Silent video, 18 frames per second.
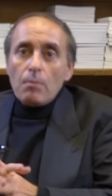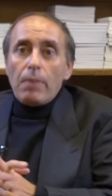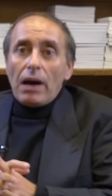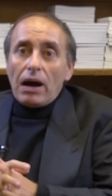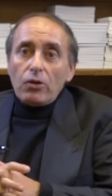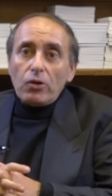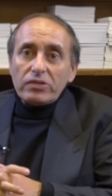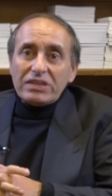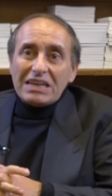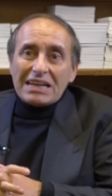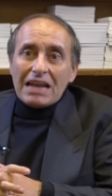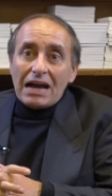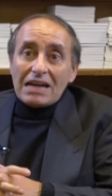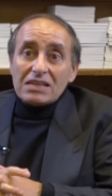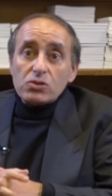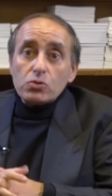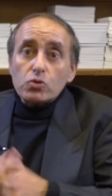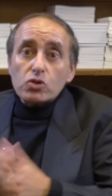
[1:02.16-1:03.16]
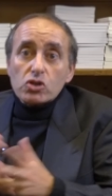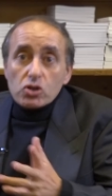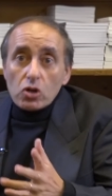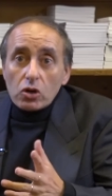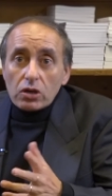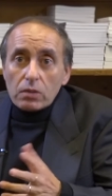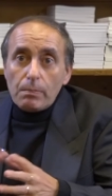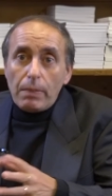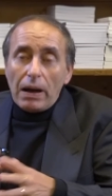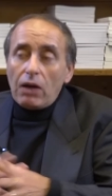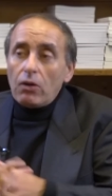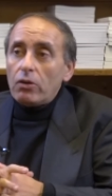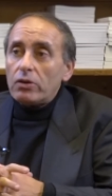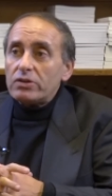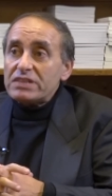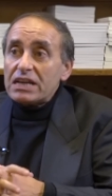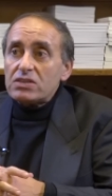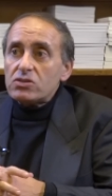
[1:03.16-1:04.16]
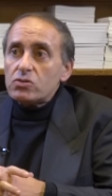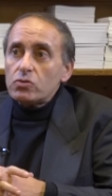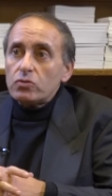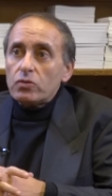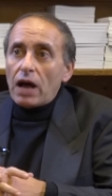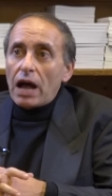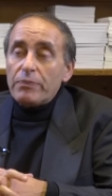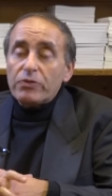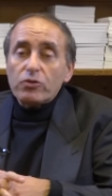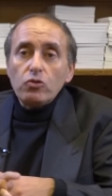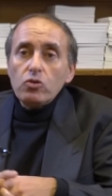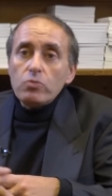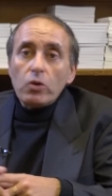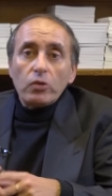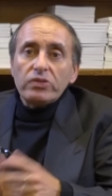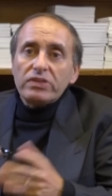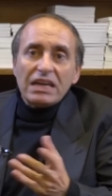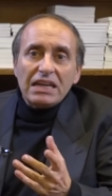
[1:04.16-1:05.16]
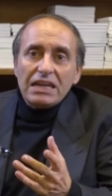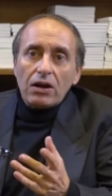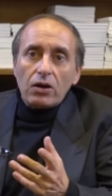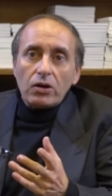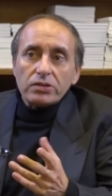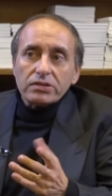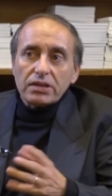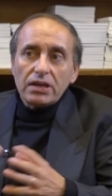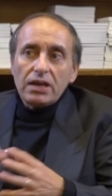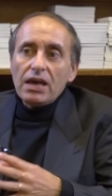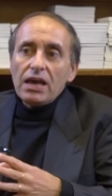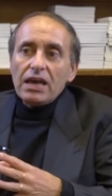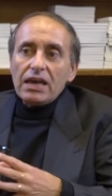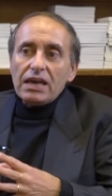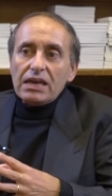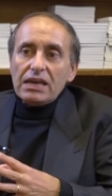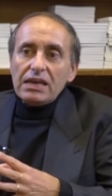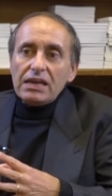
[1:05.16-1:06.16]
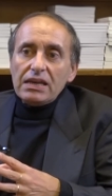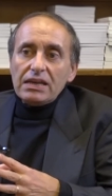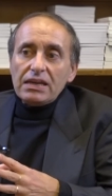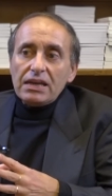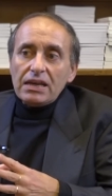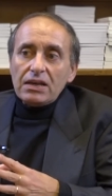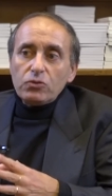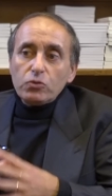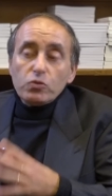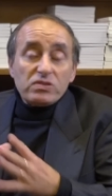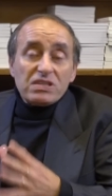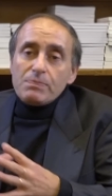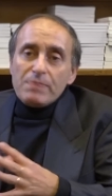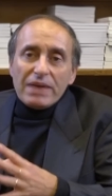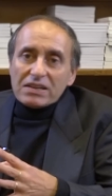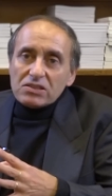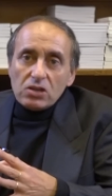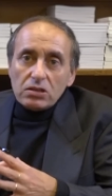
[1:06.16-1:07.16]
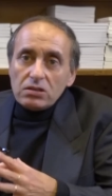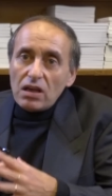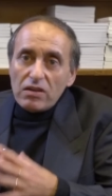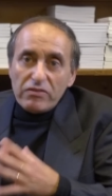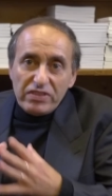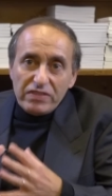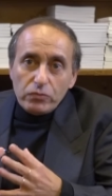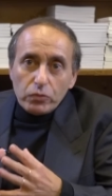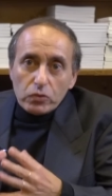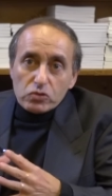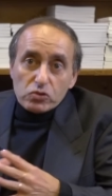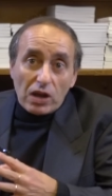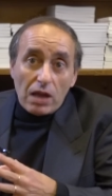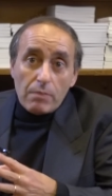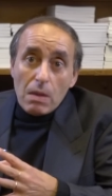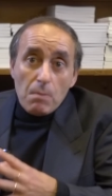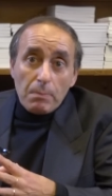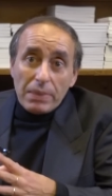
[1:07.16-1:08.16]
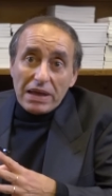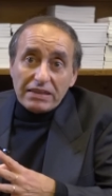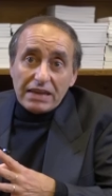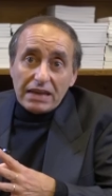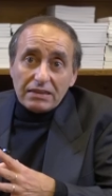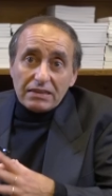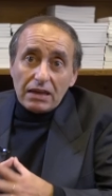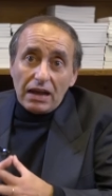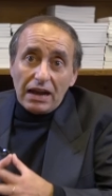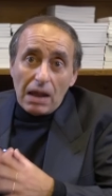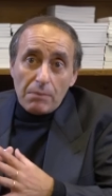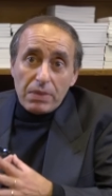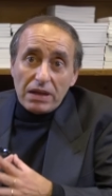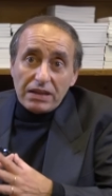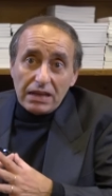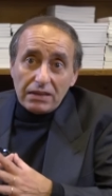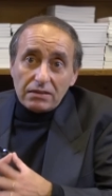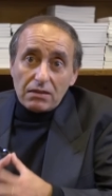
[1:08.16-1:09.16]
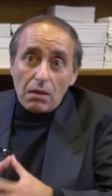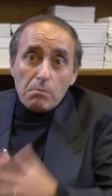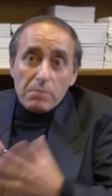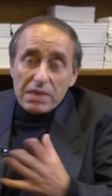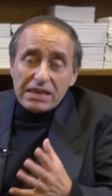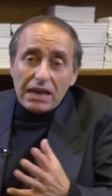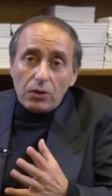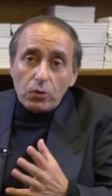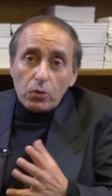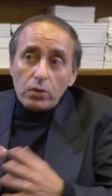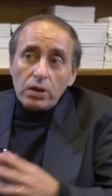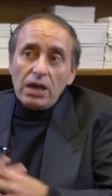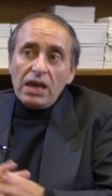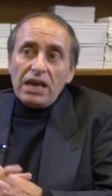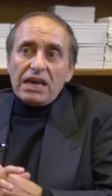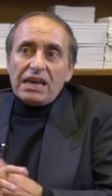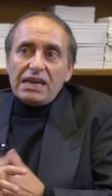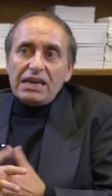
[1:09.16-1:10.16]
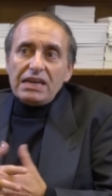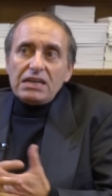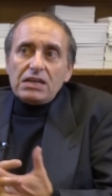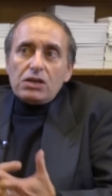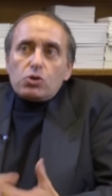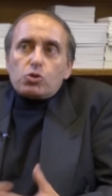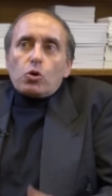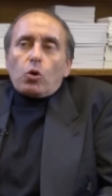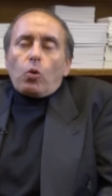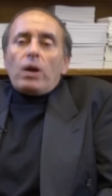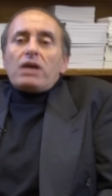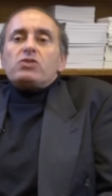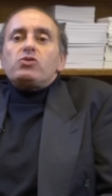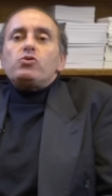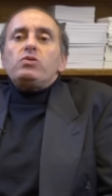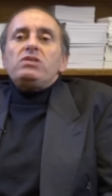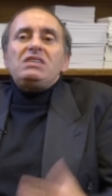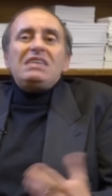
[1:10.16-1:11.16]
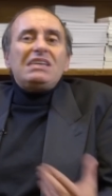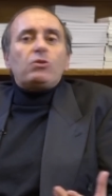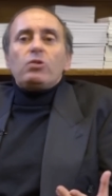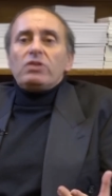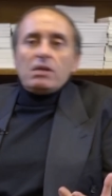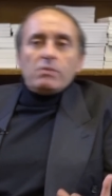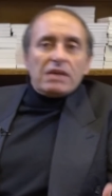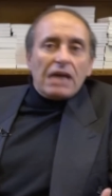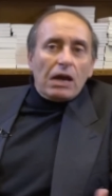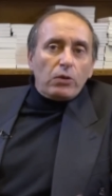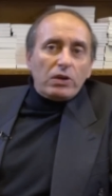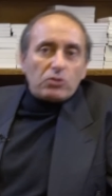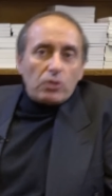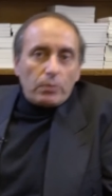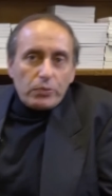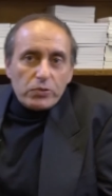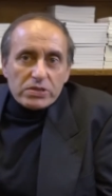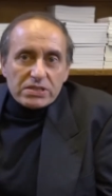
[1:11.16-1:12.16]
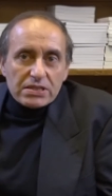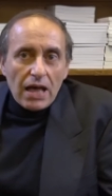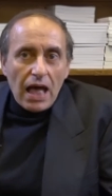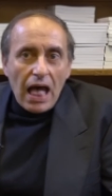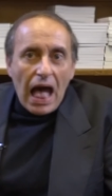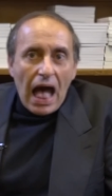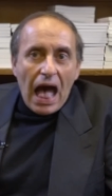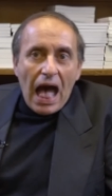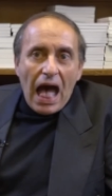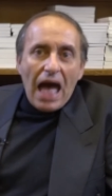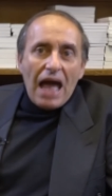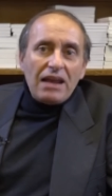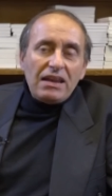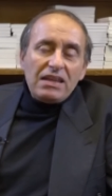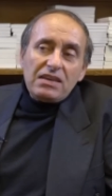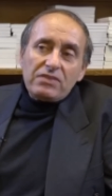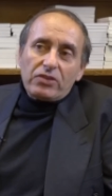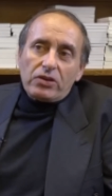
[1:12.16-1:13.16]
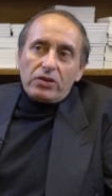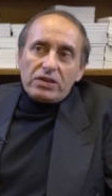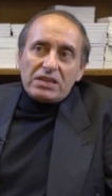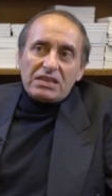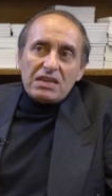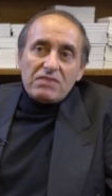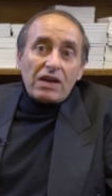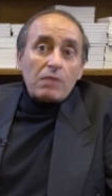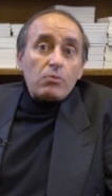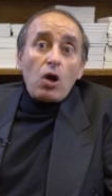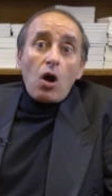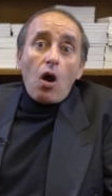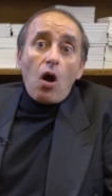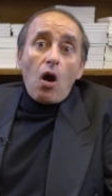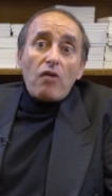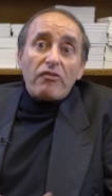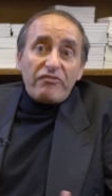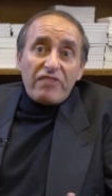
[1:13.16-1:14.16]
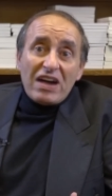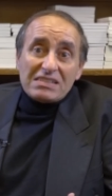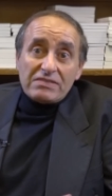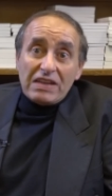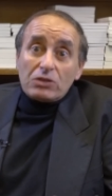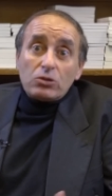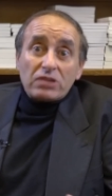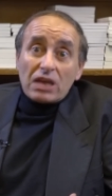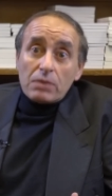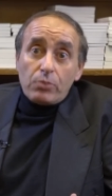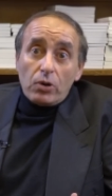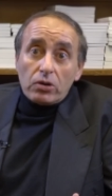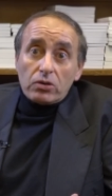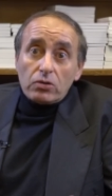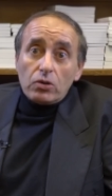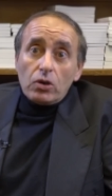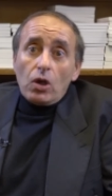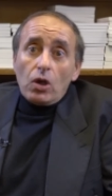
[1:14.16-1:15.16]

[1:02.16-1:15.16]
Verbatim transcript: par leurs déclarations choc, par leurs actions absolument délirantes. Et toutes ces personnes vivent donc sur la même planète, la planète mégalo. Et je crois que ce Dico des mégalos est en plus un, livre qui est vraiment en phase avec notre époque.